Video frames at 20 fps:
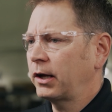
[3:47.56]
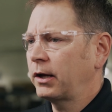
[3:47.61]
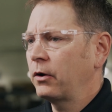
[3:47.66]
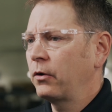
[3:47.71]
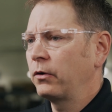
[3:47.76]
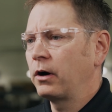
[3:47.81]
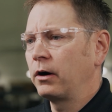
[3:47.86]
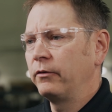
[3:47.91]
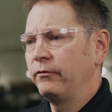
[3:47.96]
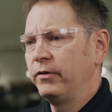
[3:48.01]

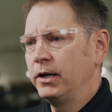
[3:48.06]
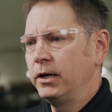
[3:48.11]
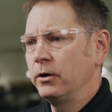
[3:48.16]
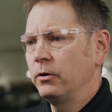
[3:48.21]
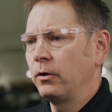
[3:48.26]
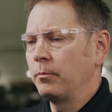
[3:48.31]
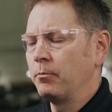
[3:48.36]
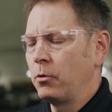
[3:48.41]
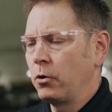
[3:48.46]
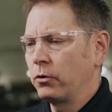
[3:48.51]
Consultez notre
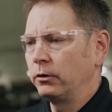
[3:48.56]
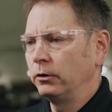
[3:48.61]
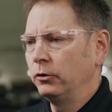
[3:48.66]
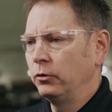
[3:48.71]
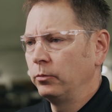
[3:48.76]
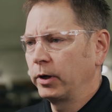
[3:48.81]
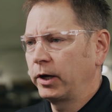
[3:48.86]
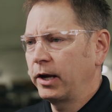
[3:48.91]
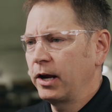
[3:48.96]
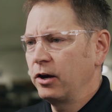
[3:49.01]
vidéo sur la
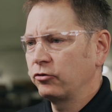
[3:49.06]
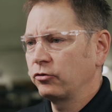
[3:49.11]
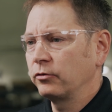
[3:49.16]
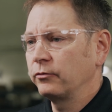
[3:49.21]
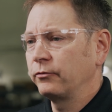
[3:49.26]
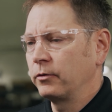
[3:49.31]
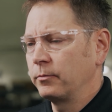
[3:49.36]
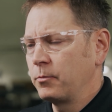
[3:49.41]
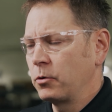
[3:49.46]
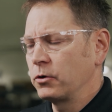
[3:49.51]
lubrification
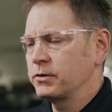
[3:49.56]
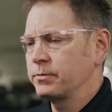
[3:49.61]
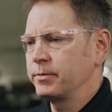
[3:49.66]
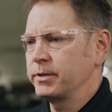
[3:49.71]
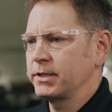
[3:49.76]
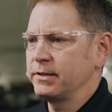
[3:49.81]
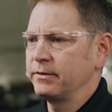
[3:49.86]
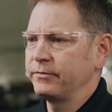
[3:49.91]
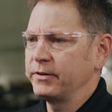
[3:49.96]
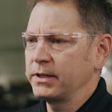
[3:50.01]
du moteur
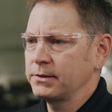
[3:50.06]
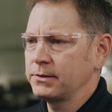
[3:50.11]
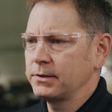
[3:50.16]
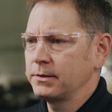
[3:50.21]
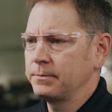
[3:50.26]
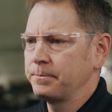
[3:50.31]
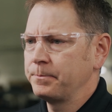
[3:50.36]
pour plus